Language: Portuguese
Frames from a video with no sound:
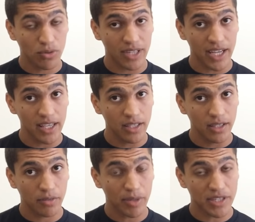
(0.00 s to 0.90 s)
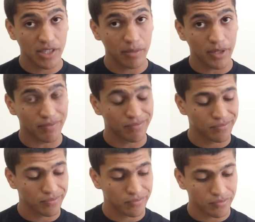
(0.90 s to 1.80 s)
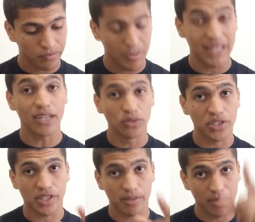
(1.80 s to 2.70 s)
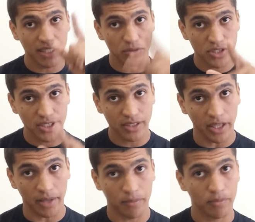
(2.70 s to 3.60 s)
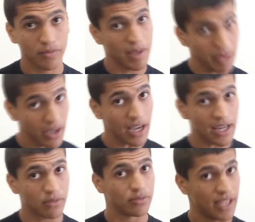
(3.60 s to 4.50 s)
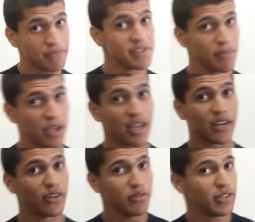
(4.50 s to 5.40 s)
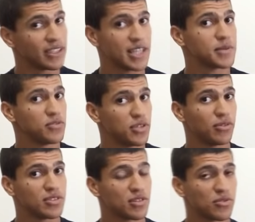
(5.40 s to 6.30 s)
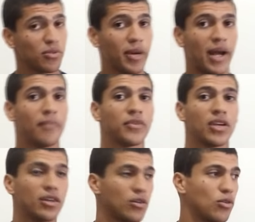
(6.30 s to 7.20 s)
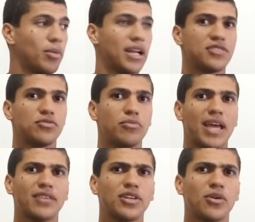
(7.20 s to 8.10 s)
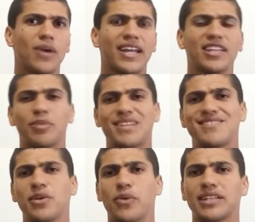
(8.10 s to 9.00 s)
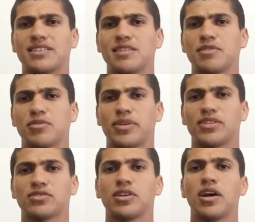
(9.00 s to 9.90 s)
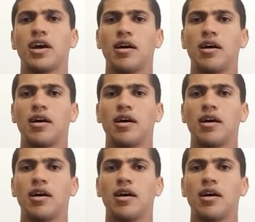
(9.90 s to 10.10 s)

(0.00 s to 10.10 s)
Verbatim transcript: encontrar em, como é que chama? Metalúrgica, metalúrgica tem. É meio caro, deve ser meio caro, eu nem fui atrás porque não tinha condição de comprar. Comparar de 1,40m, 1,50m assim mais ou menos,